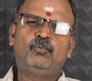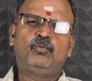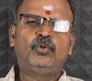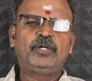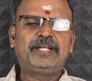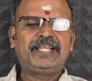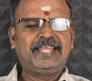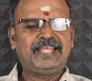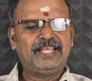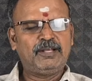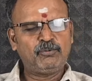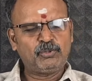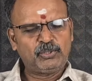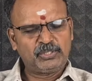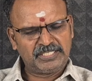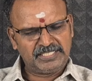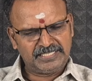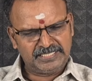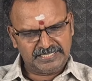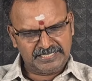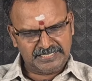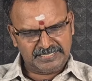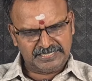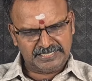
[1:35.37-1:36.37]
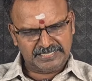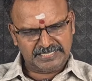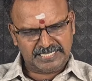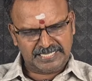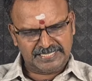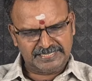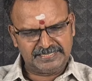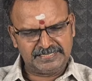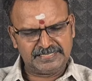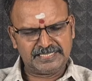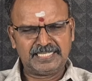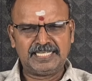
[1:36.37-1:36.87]
ஒரே ஒரு
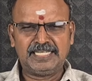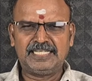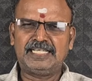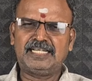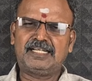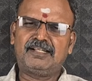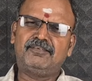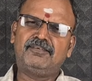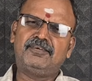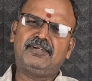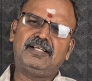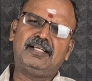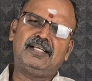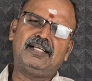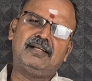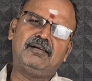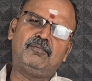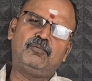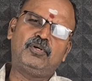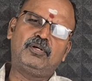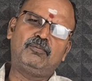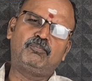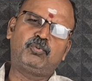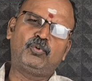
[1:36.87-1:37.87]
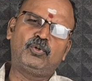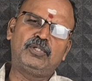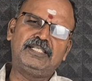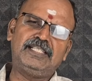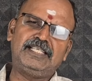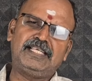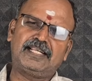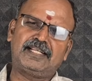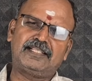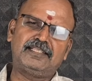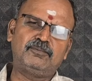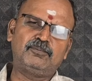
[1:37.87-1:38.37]
அனிதாங்கிற ஒரு பொண்ணு
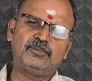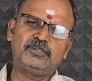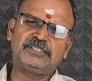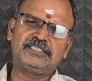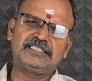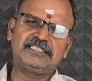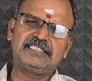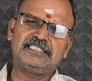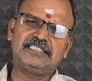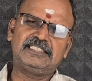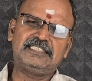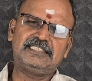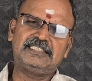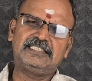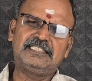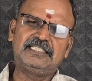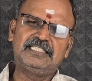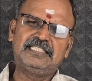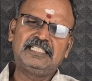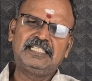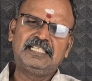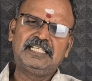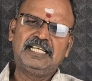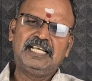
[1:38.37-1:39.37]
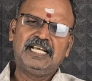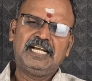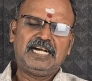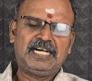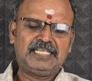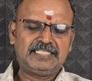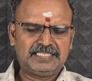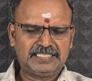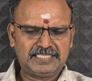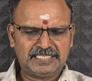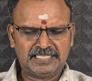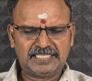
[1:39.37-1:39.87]
இறந்து போச்சுது
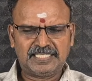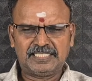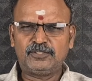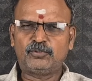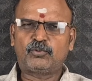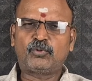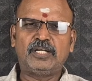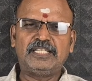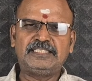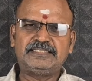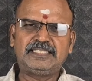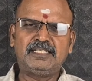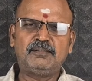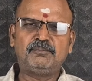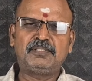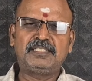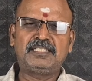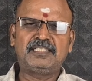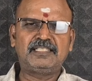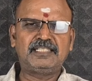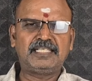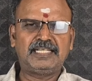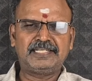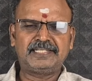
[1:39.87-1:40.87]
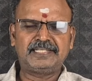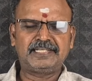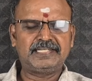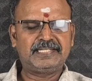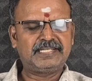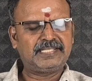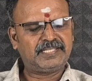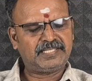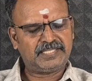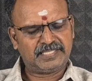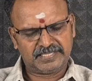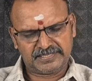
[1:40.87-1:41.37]
அதனால் அது கொலை செய்யப்பட்டது ஏன்டா
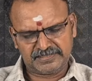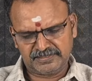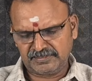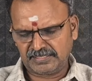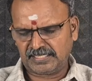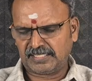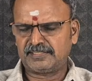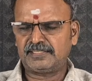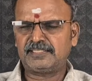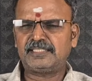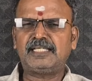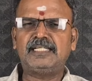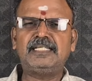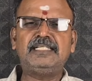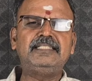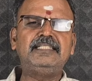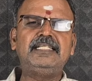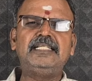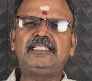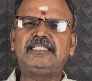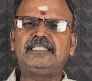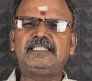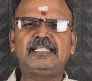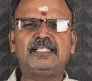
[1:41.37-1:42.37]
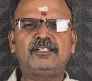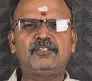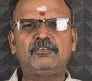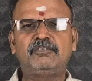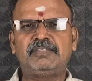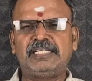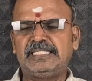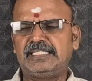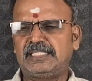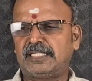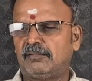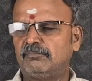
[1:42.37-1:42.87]
கேட்டால் அது அதனால் நீட்டு தேர்வு
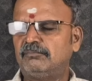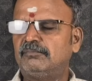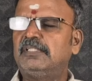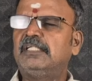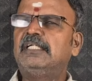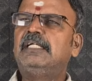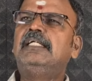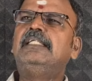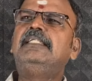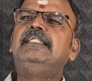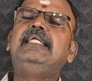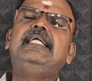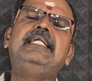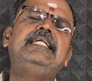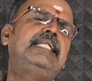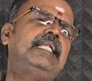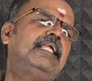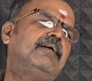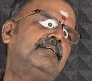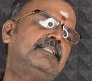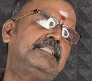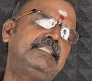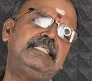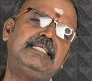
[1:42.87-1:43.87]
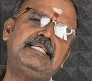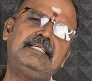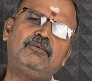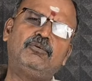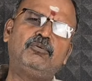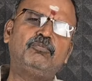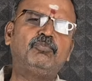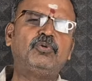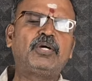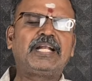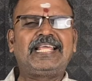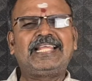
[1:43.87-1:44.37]
வேண்டாம் நீட்டில் வந்து
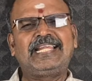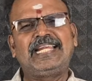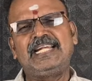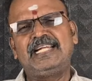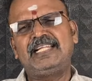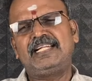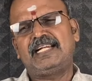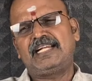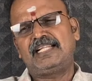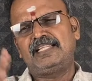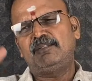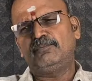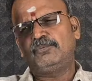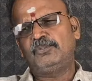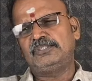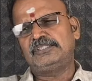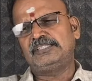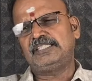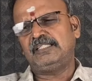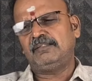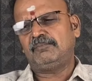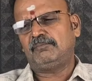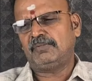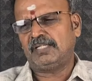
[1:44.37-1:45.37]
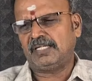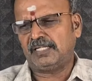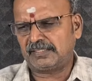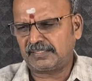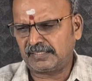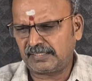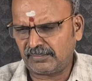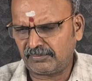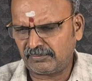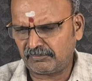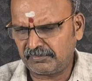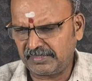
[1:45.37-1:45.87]
முறைகேடு நடந்து போச்சு
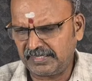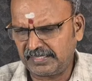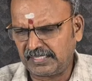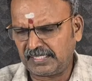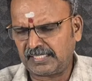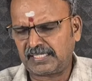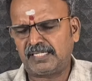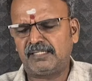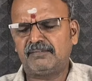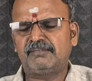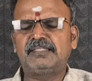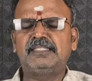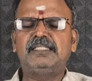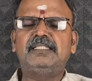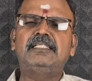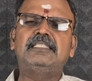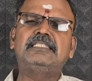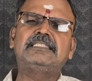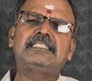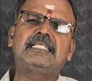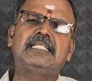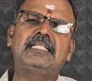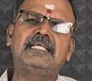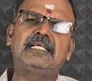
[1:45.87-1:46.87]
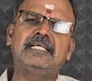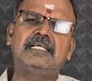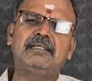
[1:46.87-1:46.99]
பாட்னா பீகாரில் வந்து சில